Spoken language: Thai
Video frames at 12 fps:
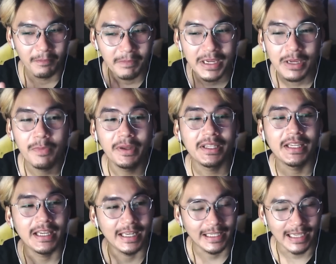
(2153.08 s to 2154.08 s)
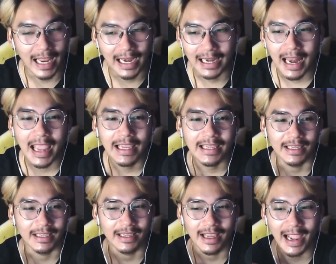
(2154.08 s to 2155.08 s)
มีวิธีในการไล่
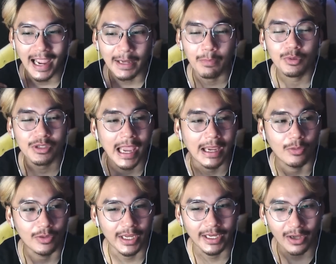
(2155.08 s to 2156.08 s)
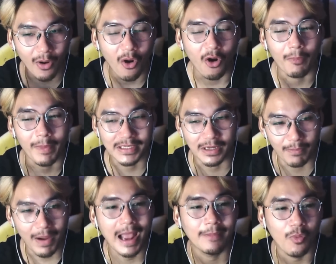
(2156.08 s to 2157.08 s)
ไอ้ผู้ชายคนนี้ให้ออกไปจาก
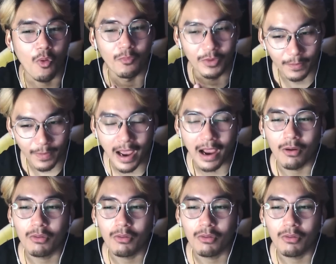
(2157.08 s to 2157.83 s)
บ้านผมหรือเปล่า